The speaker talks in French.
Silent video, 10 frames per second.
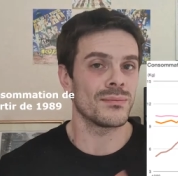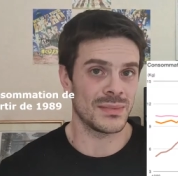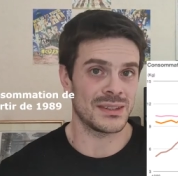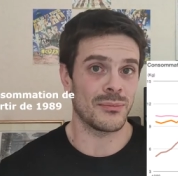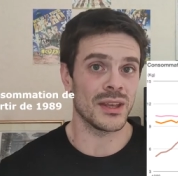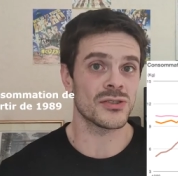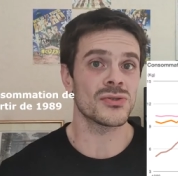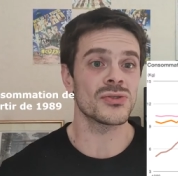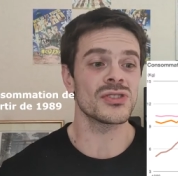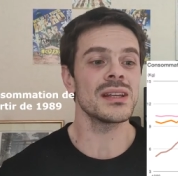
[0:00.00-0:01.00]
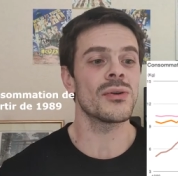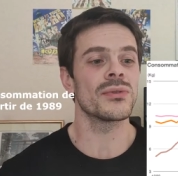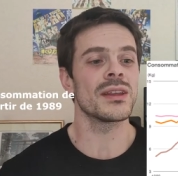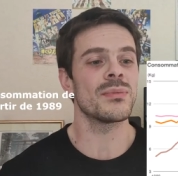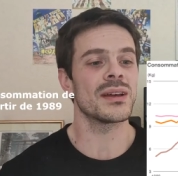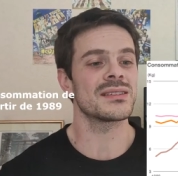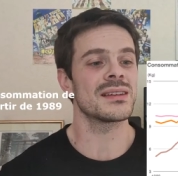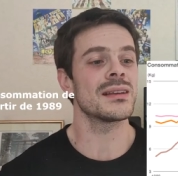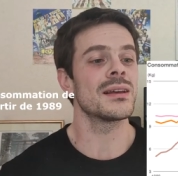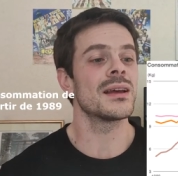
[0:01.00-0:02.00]
ça a bien changé, on est
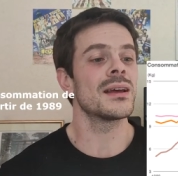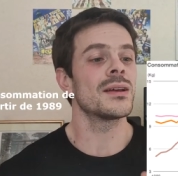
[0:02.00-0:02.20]
passé